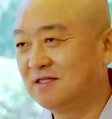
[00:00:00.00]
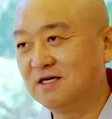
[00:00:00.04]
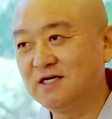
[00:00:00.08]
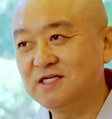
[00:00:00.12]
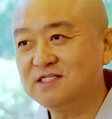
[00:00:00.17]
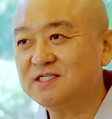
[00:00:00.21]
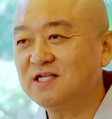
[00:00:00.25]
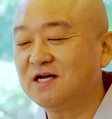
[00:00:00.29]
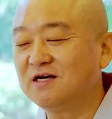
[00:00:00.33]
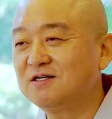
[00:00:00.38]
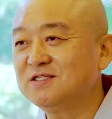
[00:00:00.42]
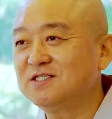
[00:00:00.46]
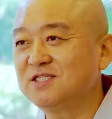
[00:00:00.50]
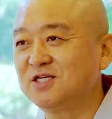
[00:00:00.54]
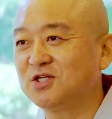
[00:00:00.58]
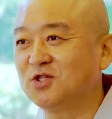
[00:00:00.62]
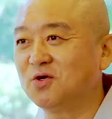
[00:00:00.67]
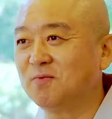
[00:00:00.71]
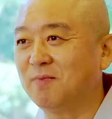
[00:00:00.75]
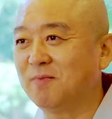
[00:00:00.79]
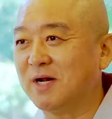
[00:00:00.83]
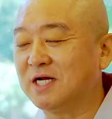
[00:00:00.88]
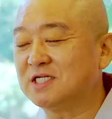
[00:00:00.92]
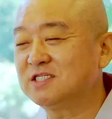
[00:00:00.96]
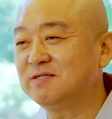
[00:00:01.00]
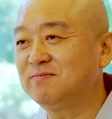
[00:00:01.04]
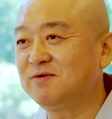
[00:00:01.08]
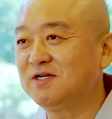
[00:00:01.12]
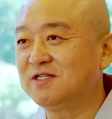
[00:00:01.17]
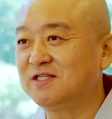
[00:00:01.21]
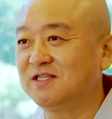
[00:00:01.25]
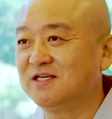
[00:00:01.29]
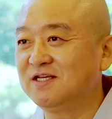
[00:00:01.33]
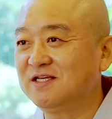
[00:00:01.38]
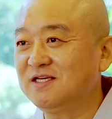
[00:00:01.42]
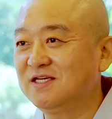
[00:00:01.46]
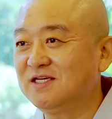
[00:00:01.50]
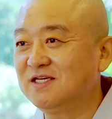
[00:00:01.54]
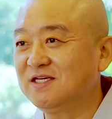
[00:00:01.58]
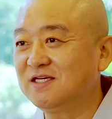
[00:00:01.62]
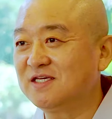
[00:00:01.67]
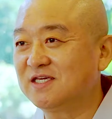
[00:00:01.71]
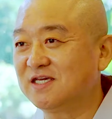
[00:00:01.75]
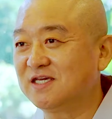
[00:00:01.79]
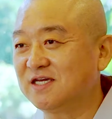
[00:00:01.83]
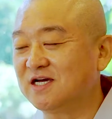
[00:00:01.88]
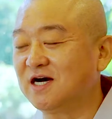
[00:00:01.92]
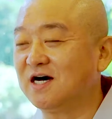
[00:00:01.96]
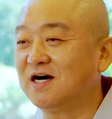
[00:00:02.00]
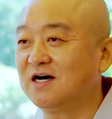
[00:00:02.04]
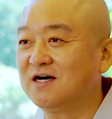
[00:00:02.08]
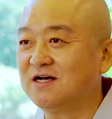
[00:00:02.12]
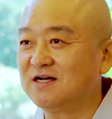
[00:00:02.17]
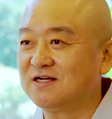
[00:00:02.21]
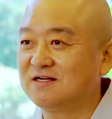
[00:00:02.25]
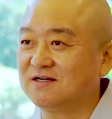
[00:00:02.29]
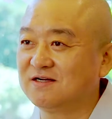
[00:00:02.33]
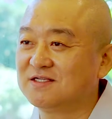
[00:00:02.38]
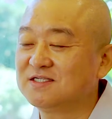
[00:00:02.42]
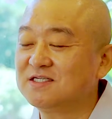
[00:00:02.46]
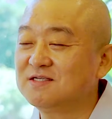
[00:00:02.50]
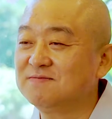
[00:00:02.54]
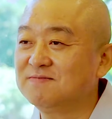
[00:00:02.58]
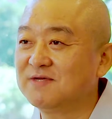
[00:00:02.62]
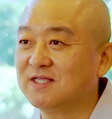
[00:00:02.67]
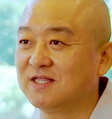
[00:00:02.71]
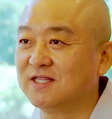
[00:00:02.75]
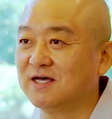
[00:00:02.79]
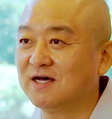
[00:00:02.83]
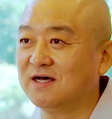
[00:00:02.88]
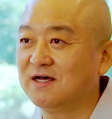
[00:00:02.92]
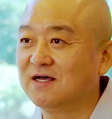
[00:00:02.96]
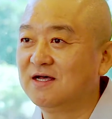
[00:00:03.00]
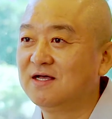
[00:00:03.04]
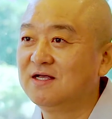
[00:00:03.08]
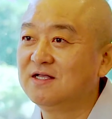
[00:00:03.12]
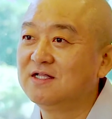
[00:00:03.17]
더 이상은 저도 말씀을 드리기가 그렇습니다.